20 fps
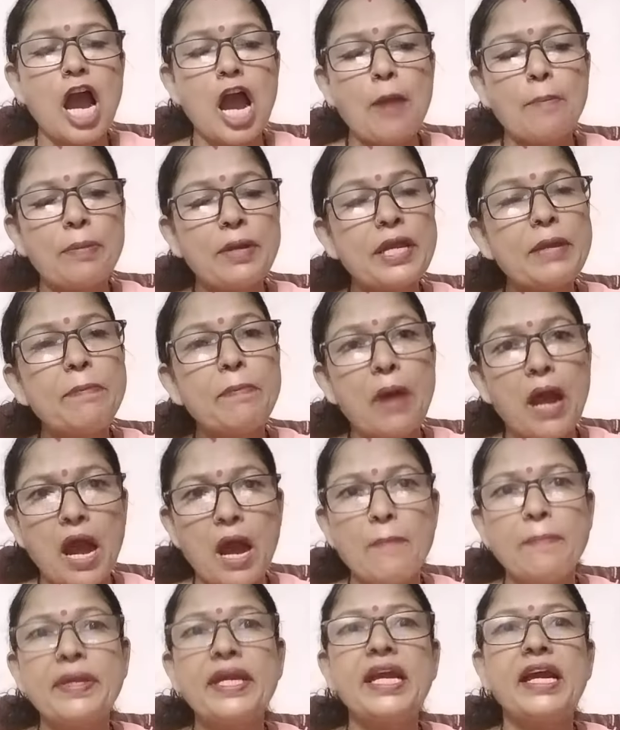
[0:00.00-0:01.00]
आपकी
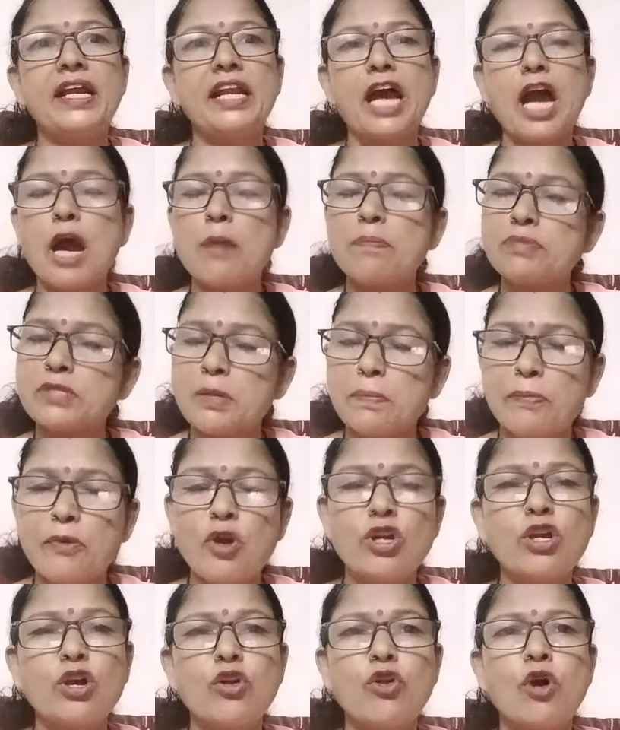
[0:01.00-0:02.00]
भाभी है ना आप
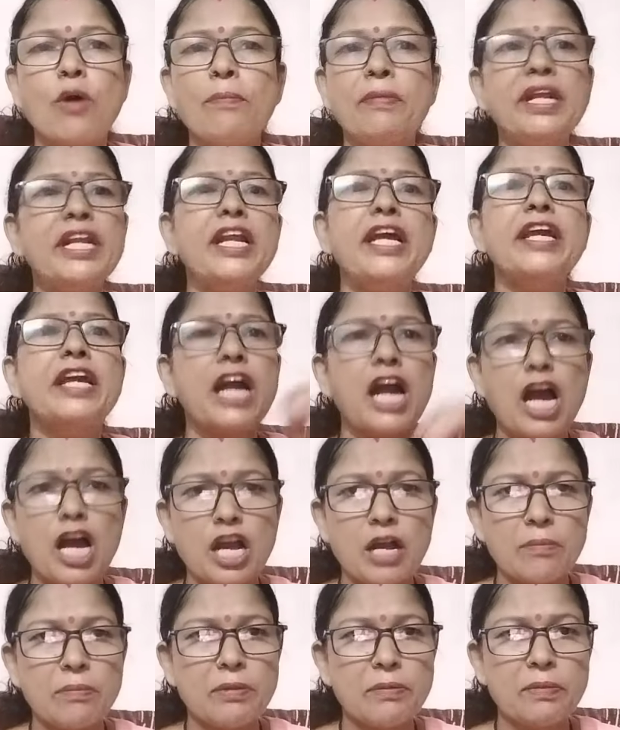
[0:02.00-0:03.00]
सपोर्ट करो हमने नहीं कहा
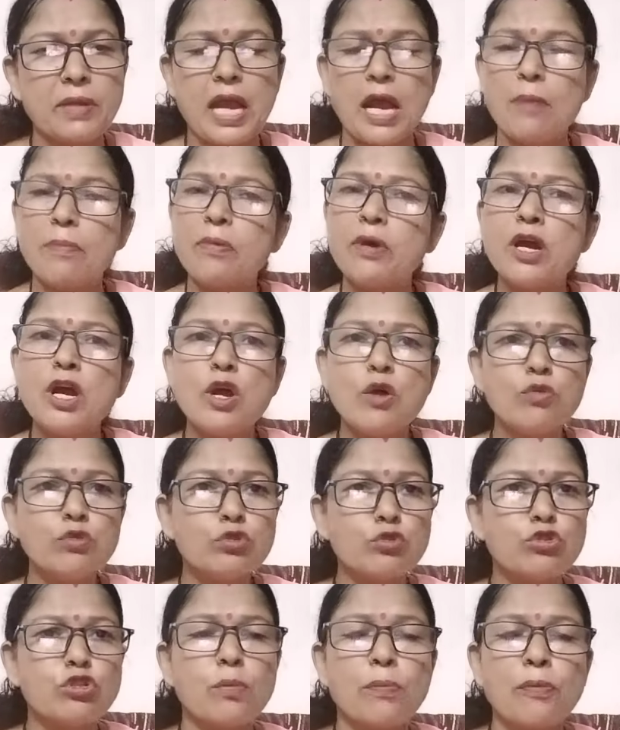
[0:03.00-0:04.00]
कभी भी आप
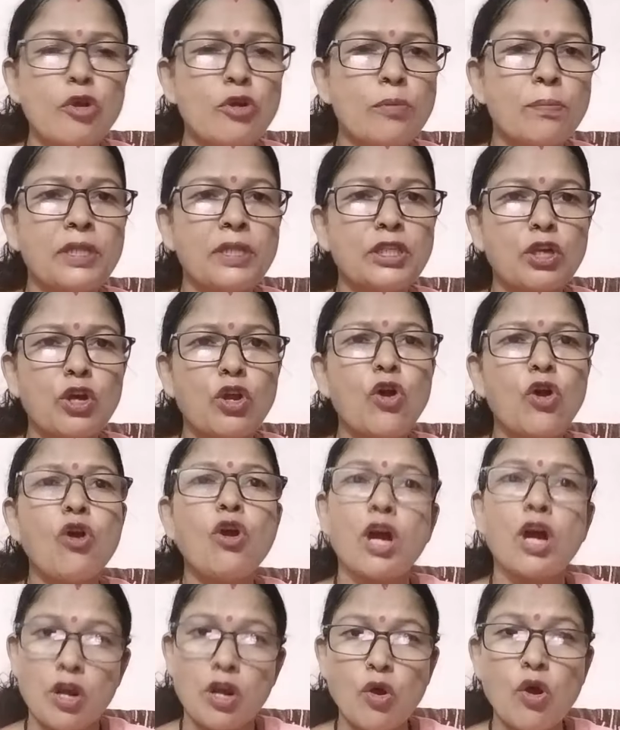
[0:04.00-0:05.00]
उसको सपोर्ट मत करो
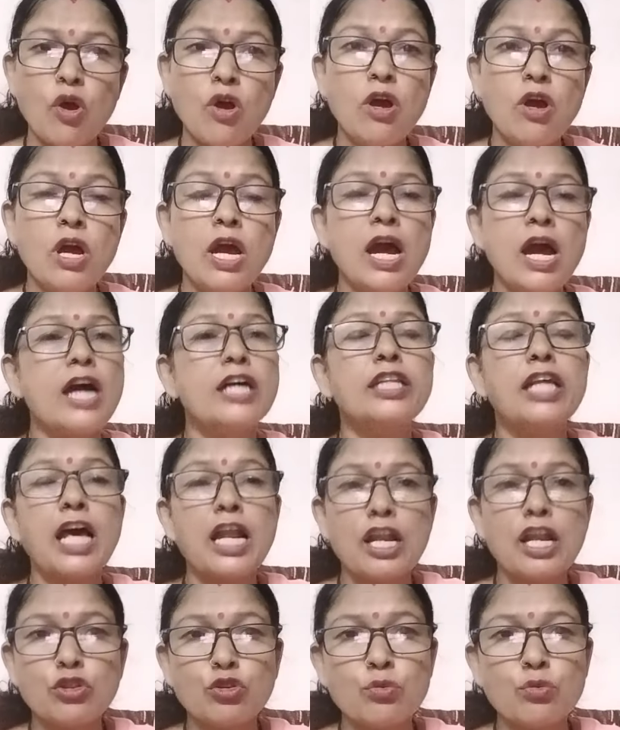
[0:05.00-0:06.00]
करो
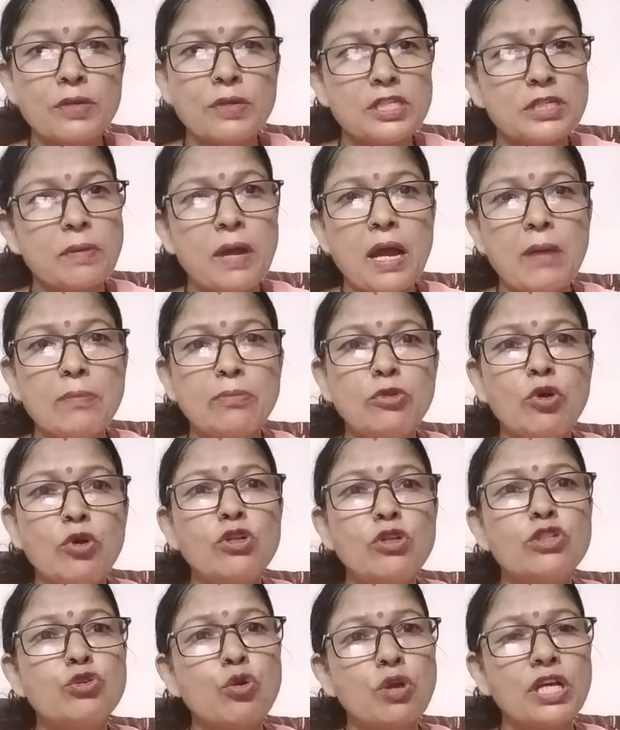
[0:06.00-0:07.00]
अदालतों में जवाब
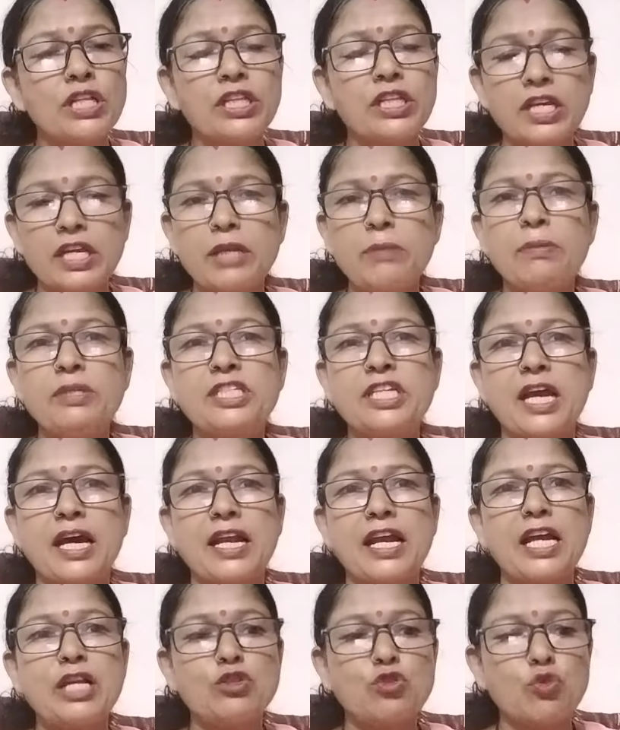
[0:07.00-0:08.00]
दो जो गंदगी
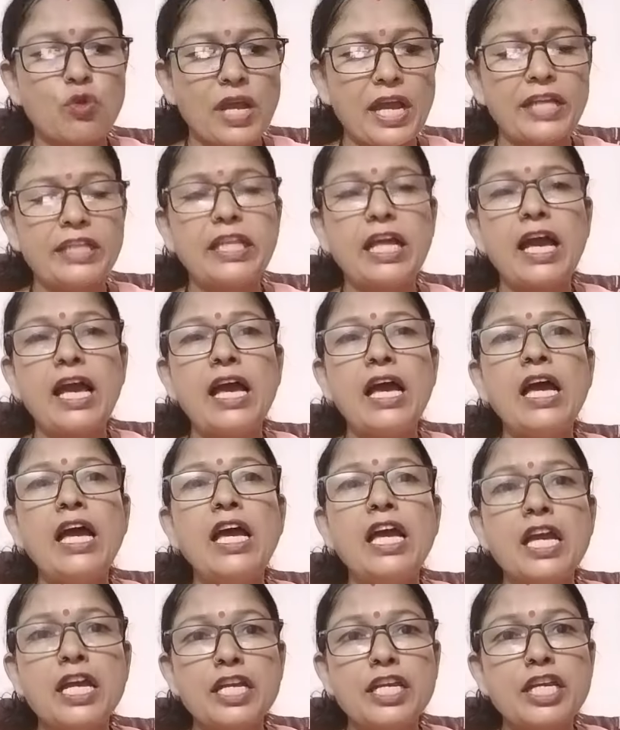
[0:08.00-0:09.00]
मचा रहा है जो कहता है
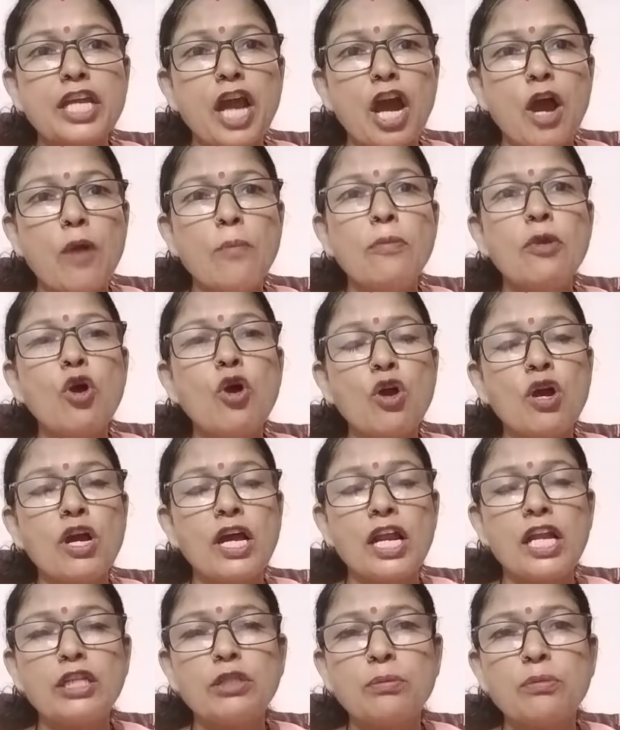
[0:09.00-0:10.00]
कि हम लोग
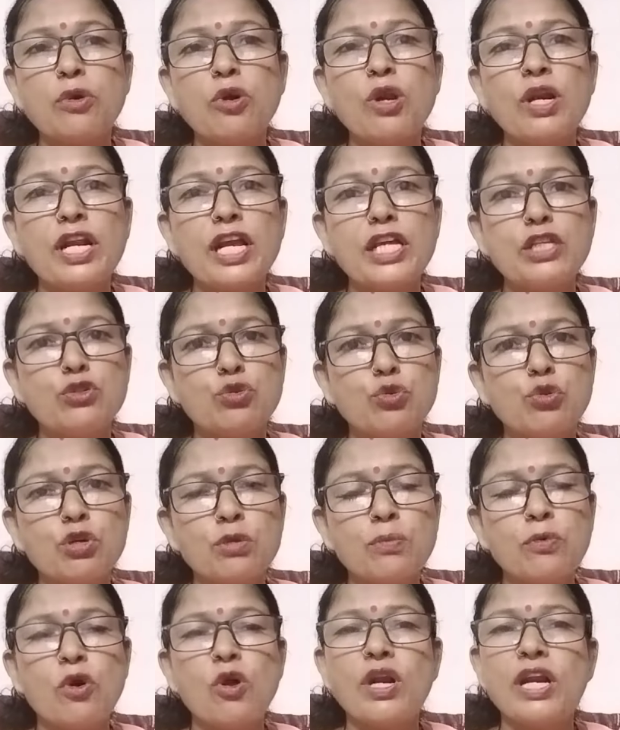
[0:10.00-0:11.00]
गलत बोल रहे
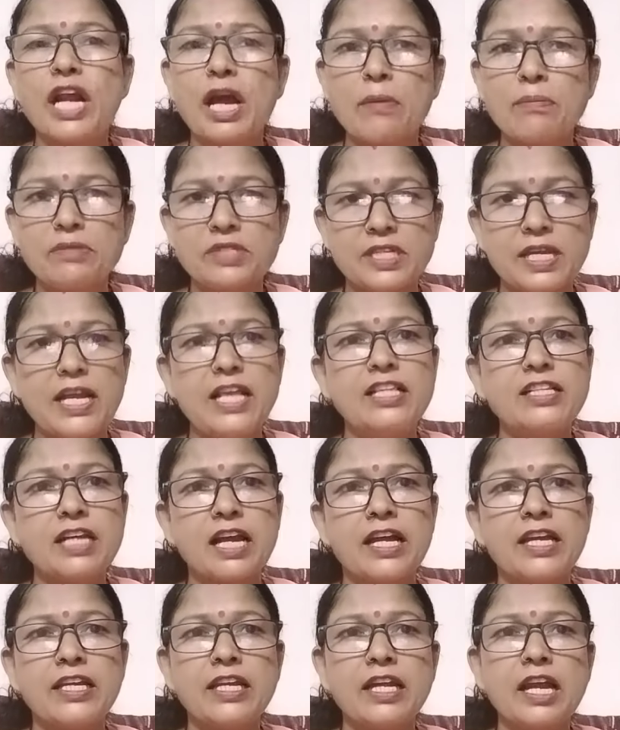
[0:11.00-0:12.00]
झूठ बोल रहे हम जेल
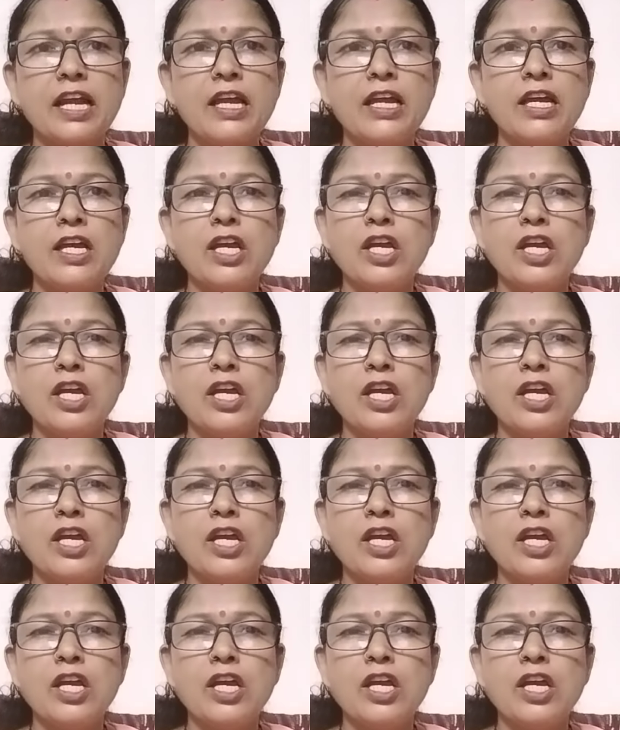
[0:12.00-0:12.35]
जाएंगे